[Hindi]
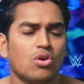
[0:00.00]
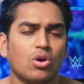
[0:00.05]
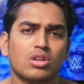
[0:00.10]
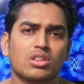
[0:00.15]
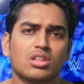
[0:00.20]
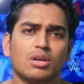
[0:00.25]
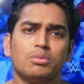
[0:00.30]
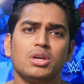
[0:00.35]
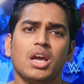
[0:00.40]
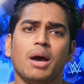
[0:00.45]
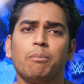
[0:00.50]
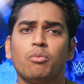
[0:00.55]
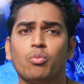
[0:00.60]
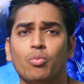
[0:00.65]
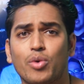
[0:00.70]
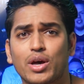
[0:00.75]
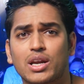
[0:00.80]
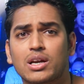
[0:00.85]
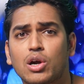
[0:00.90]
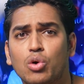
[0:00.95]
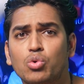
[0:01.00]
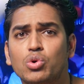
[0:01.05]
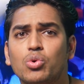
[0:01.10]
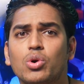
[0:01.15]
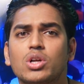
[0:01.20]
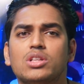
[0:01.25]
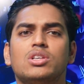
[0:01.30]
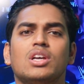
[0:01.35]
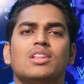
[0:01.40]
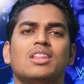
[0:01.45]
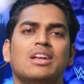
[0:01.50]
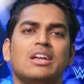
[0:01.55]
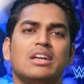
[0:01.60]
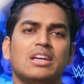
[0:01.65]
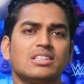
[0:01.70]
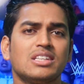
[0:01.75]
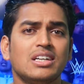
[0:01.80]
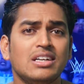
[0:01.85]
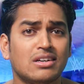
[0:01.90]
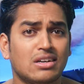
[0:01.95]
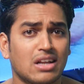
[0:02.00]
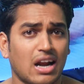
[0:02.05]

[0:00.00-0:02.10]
और तभी आप वर्कआउट को अच्छे तरीके से